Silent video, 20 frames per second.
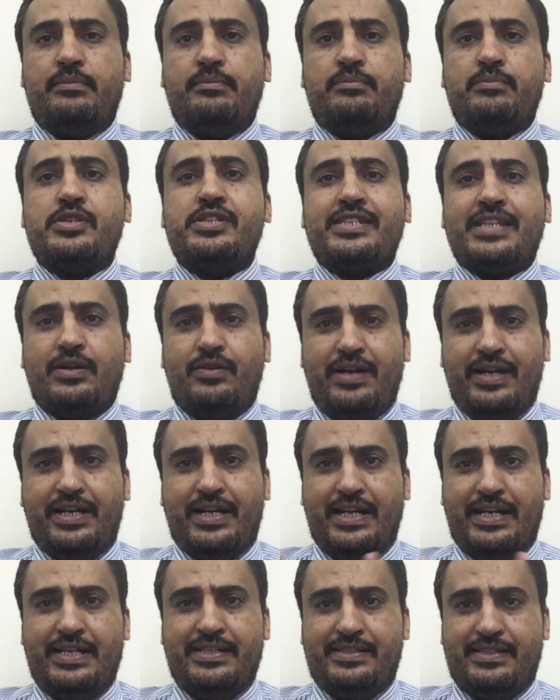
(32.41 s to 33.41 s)

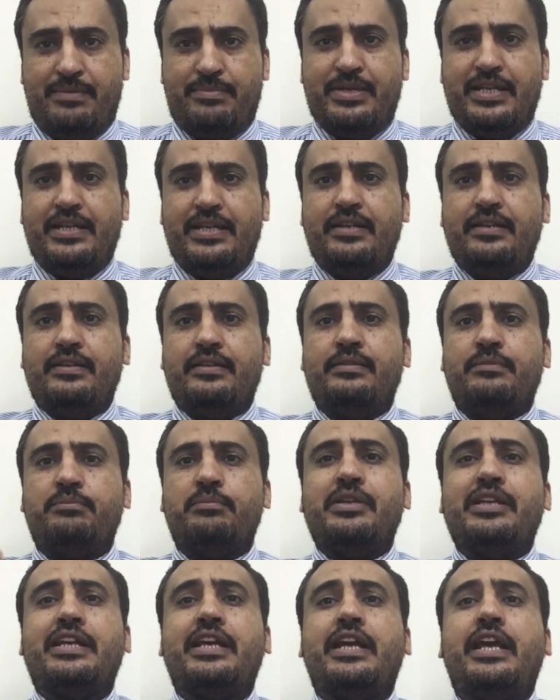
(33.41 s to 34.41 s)
مستواك اللي أنت بيه
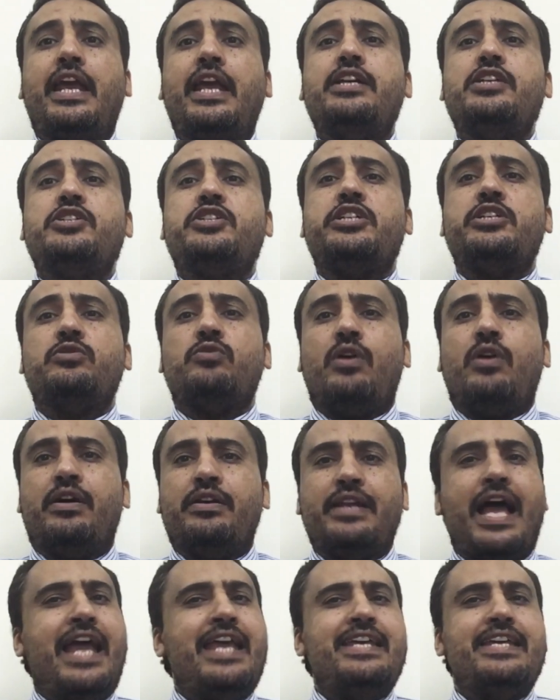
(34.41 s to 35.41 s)
من كي جي
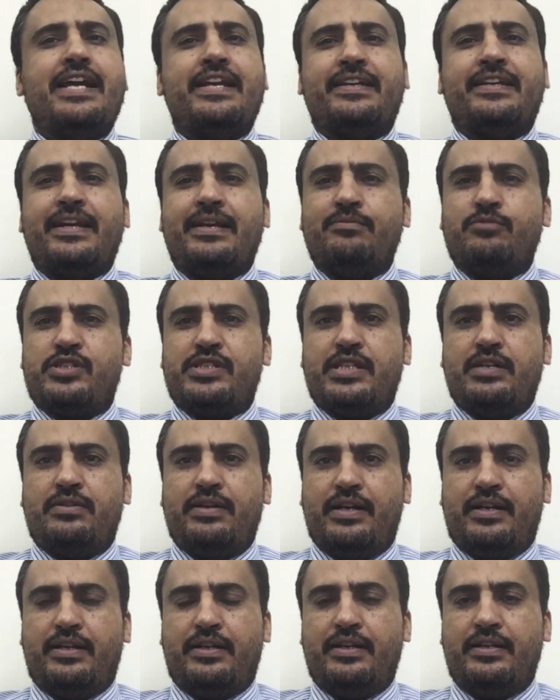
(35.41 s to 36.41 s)
1 أيا كان
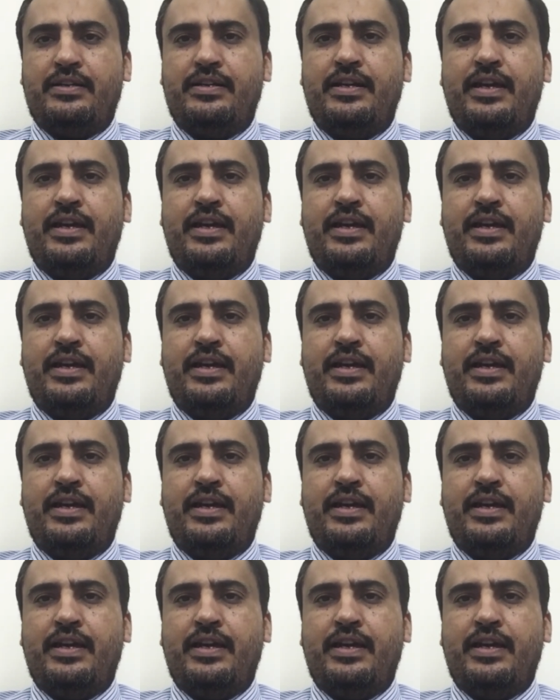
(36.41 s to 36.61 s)
مستواك